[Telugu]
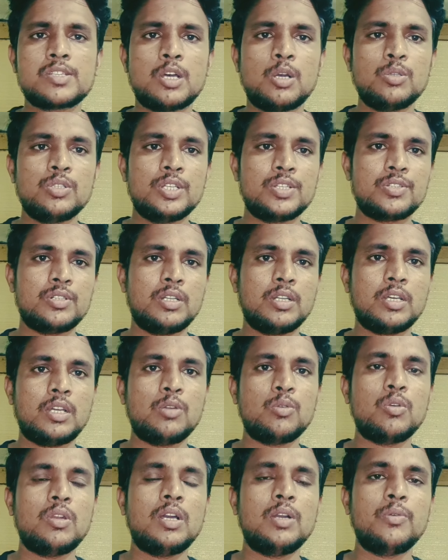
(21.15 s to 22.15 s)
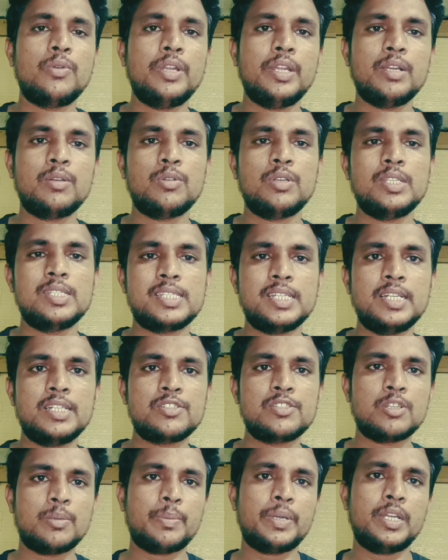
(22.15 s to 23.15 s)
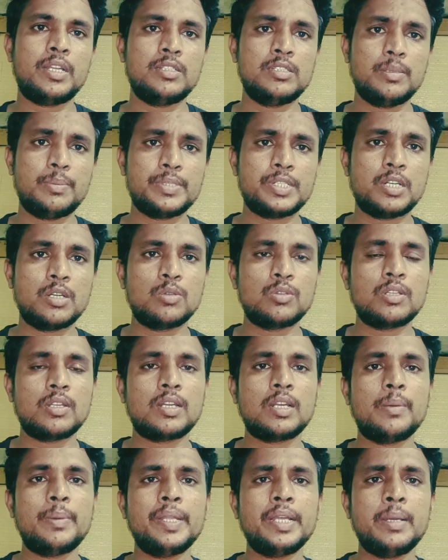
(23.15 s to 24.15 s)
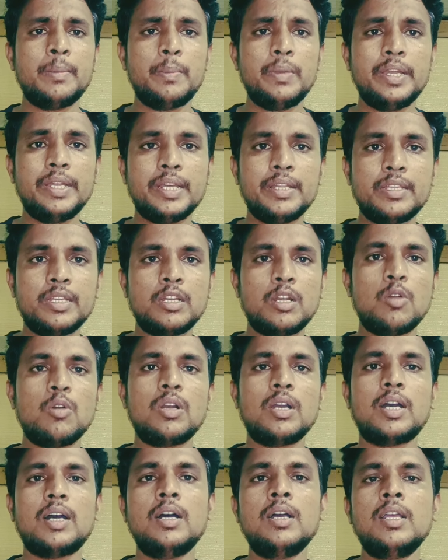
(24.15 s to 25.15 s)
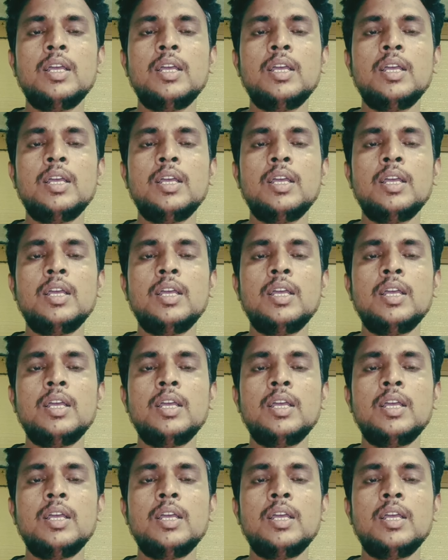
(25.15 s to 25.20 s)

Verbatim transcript: సాగు చేసుకోవడానికి అనుకూలంగా ఉండే కొన్ని సీడ్స్ చెప్పండి అని చెప్పి అడుగుతున్నారు కాబట్టి కంప్లీట్గా దీంట్లో ఒక